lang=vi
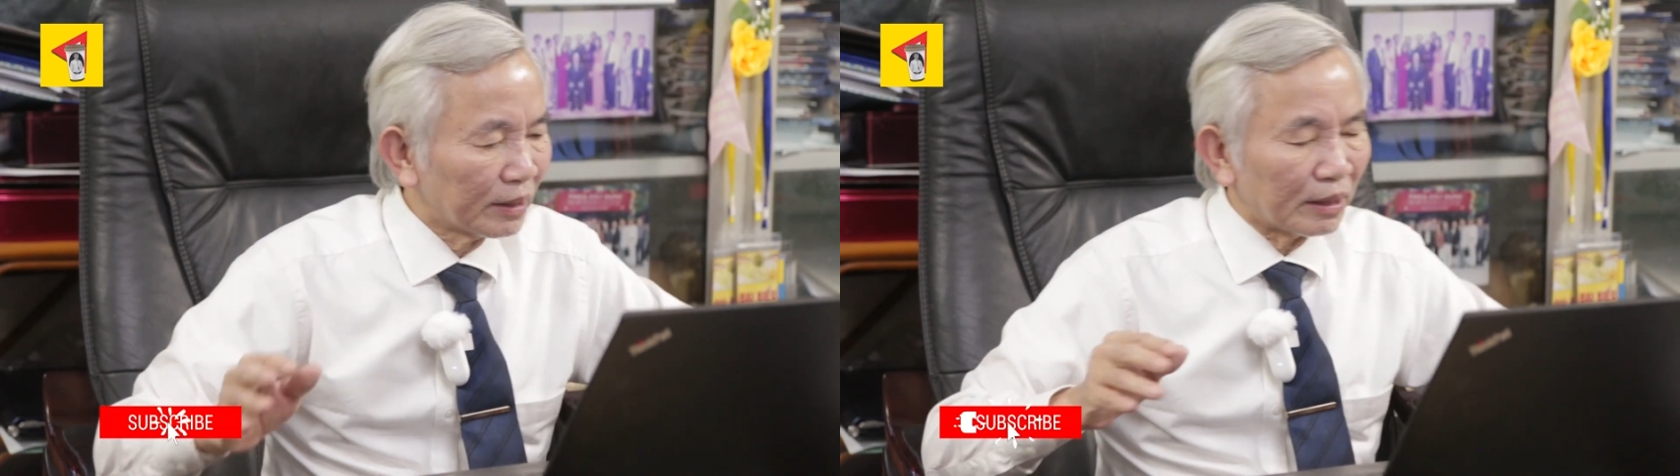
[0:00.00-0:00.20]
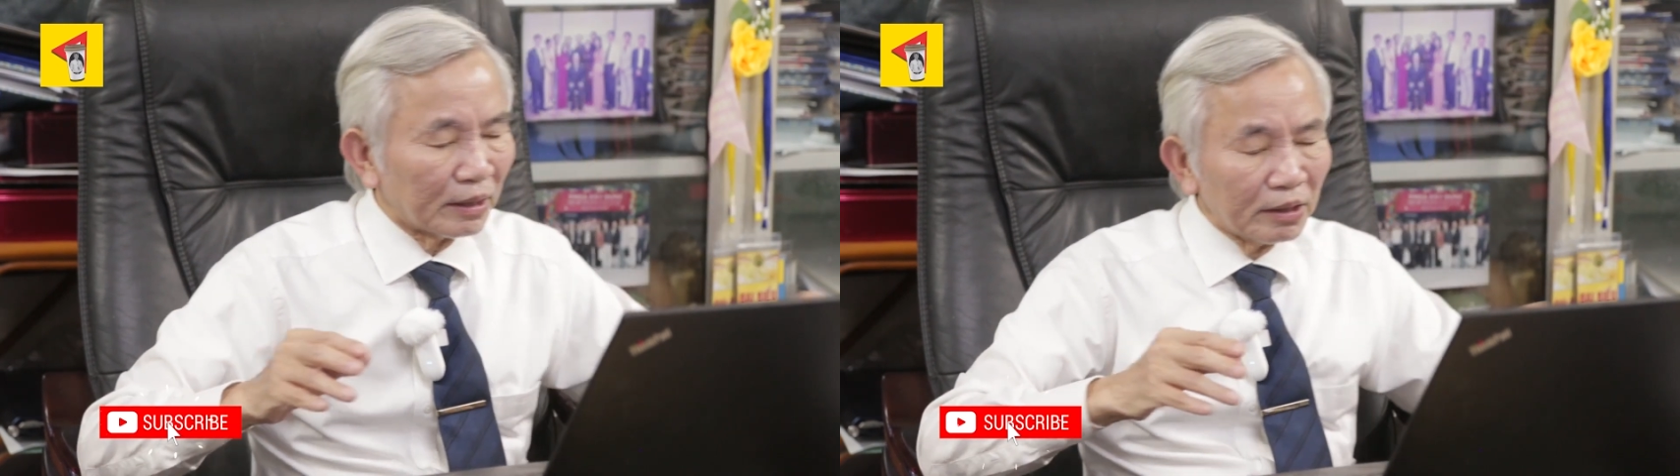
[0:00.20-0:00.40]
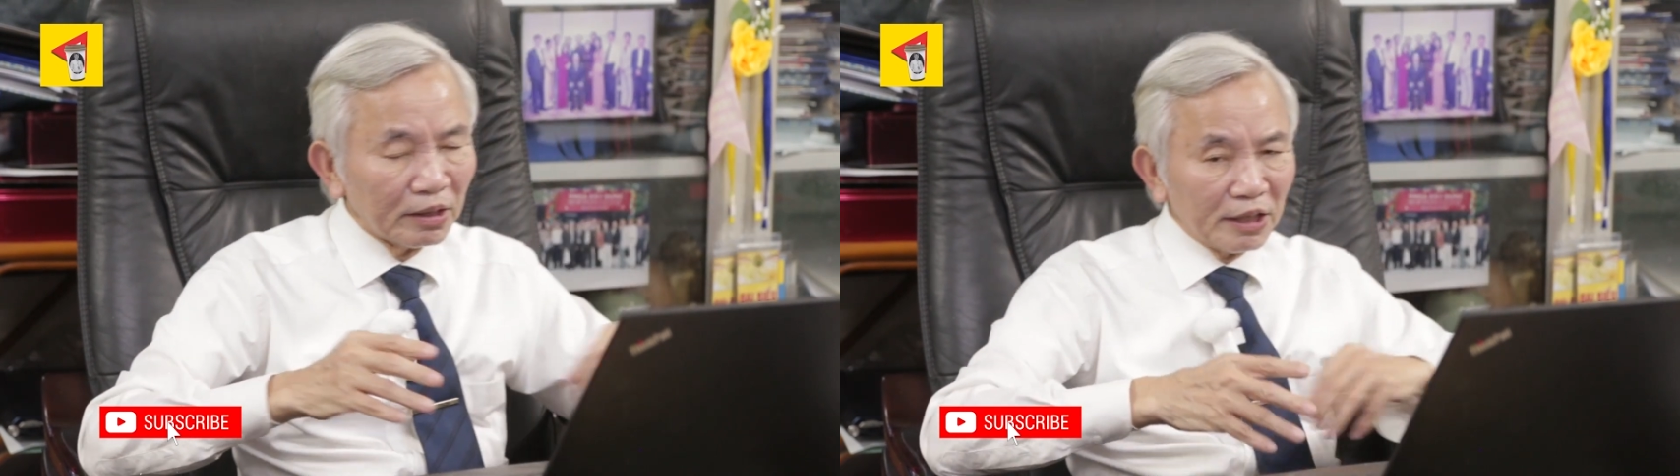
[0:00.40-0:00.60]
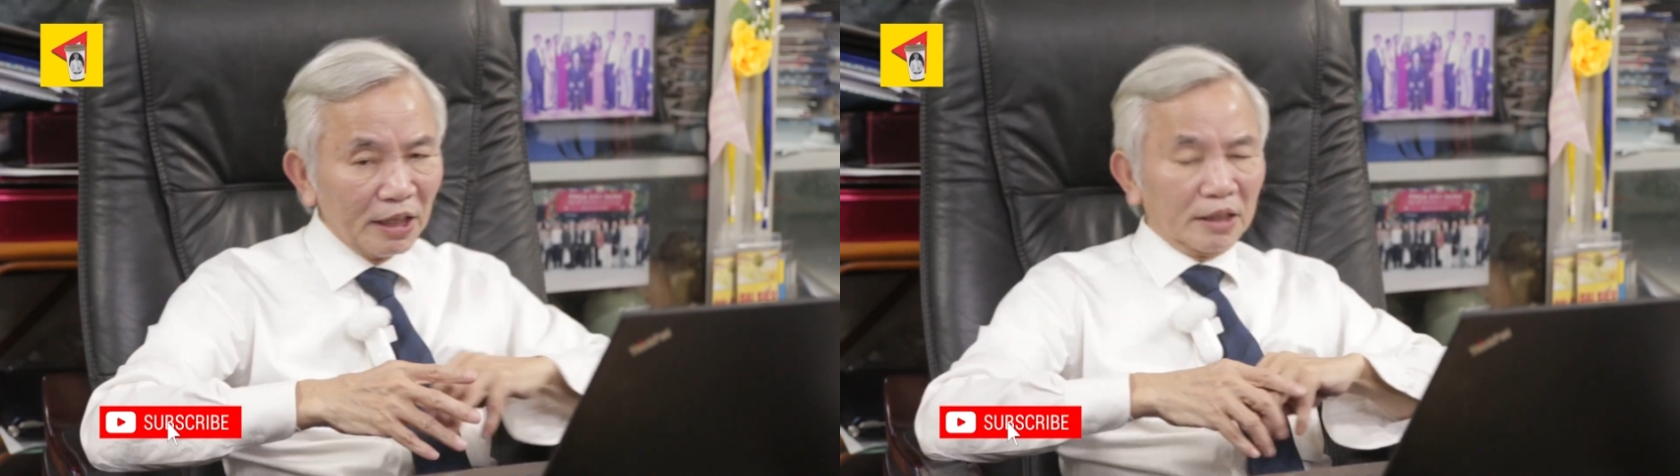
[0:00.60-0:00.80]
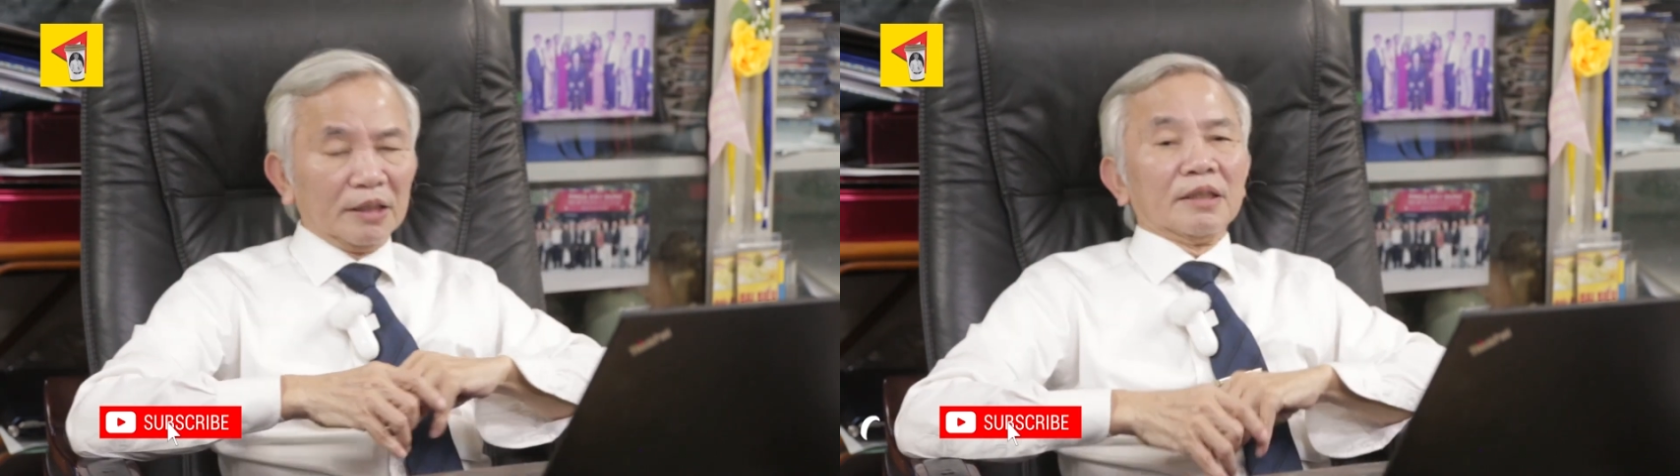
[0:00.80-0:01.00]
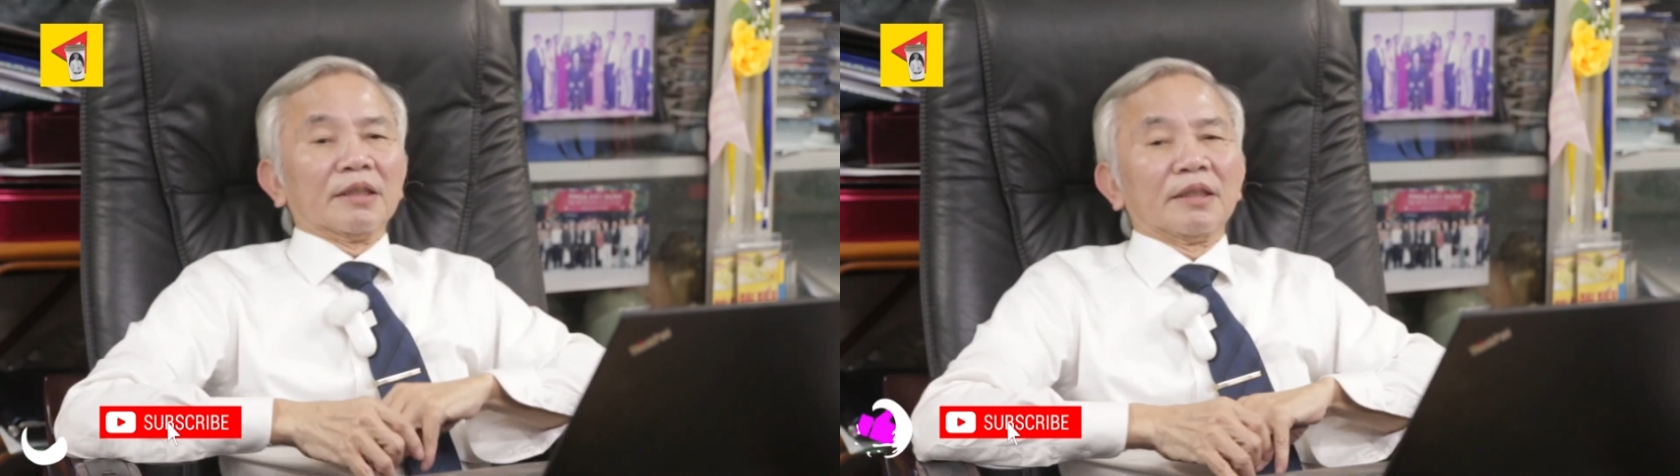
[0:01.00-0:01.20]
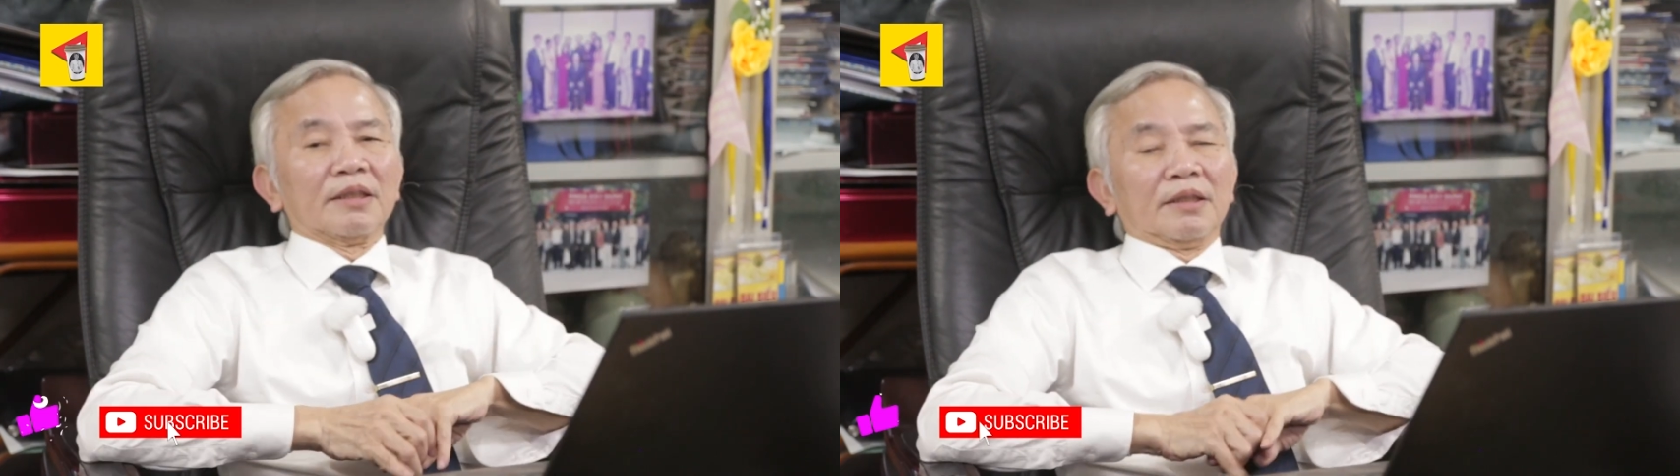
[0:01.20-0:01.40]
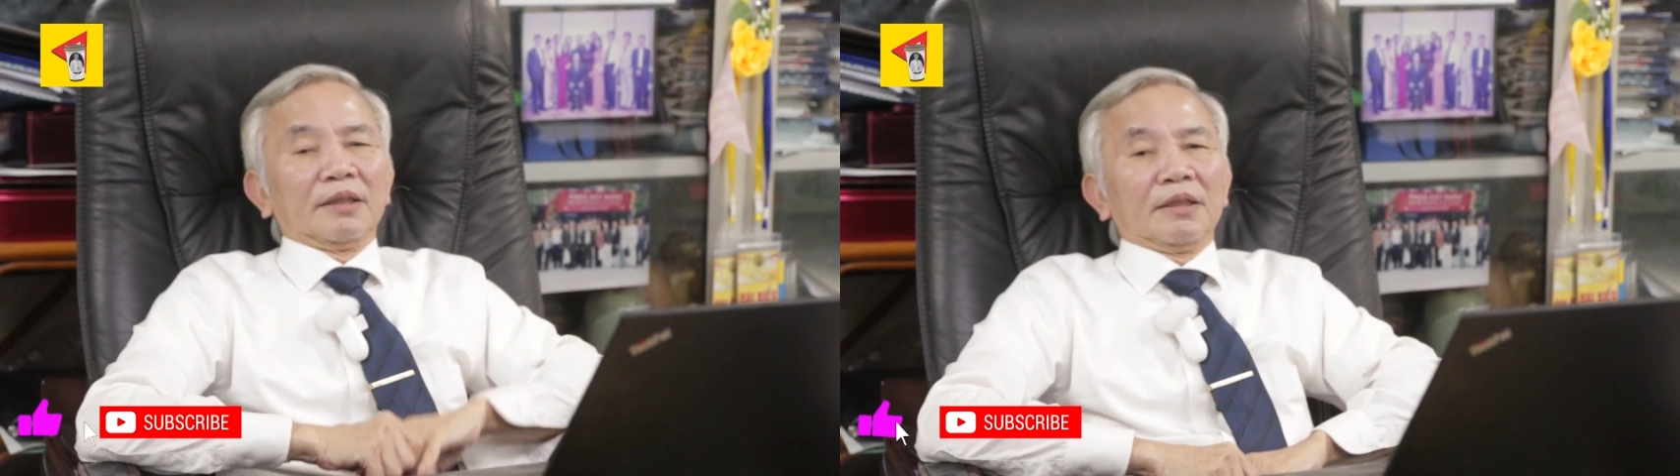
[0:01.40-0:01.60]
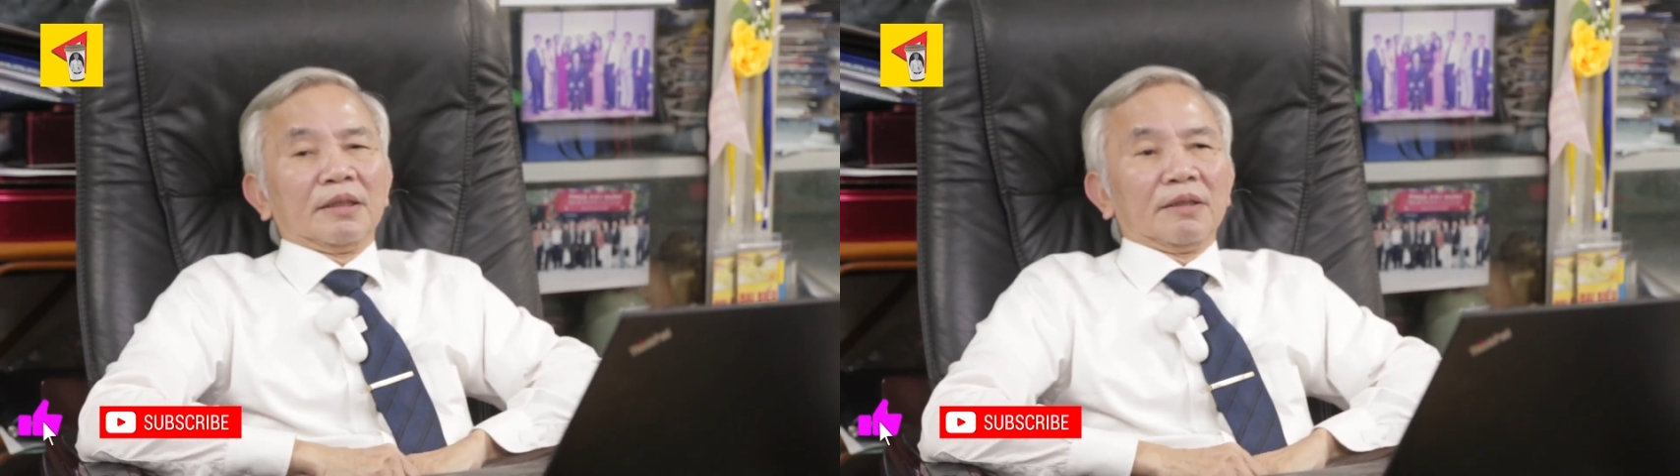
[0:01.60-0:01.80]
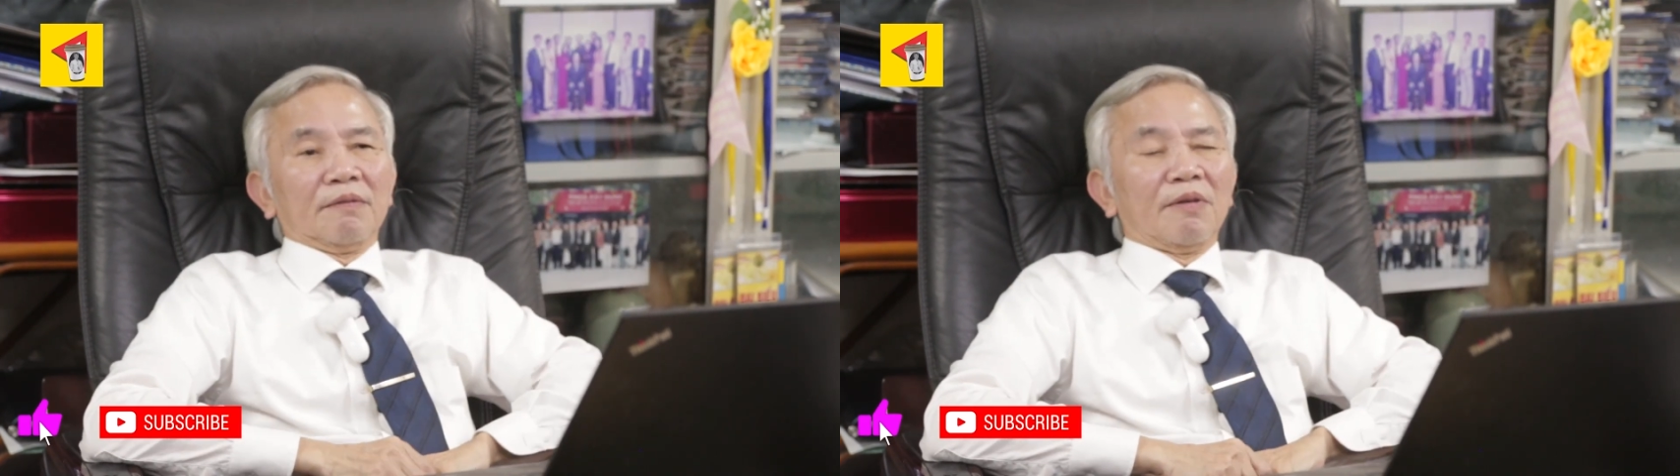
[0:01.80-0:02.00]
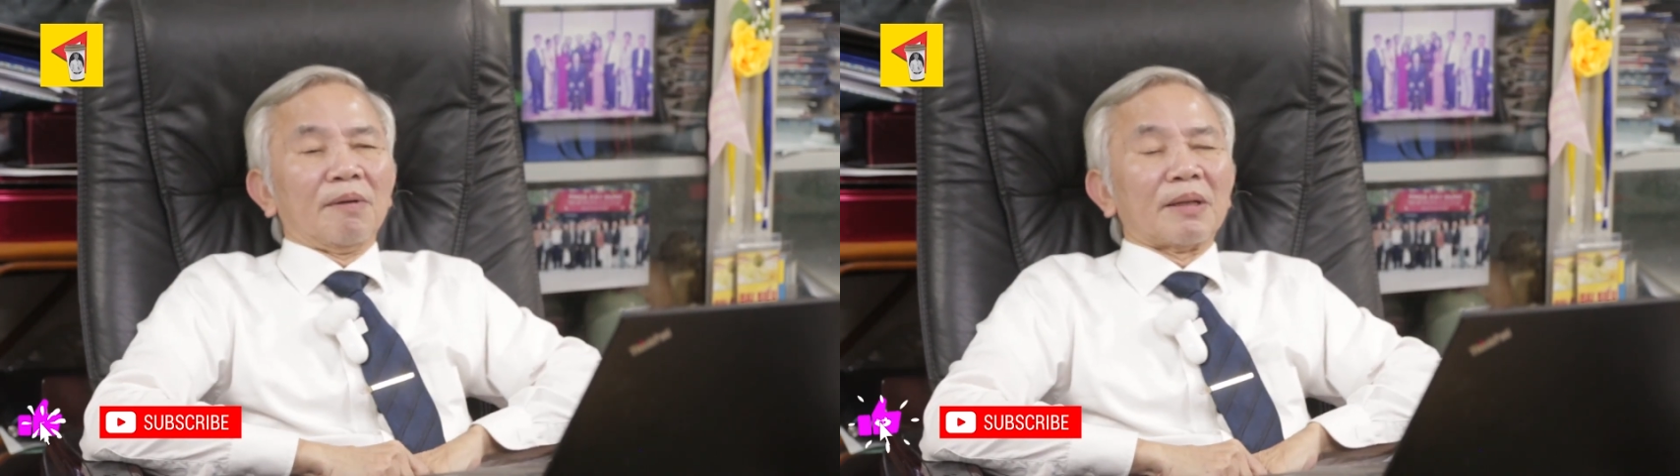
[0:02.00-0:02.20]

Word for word: thì đương nhiên về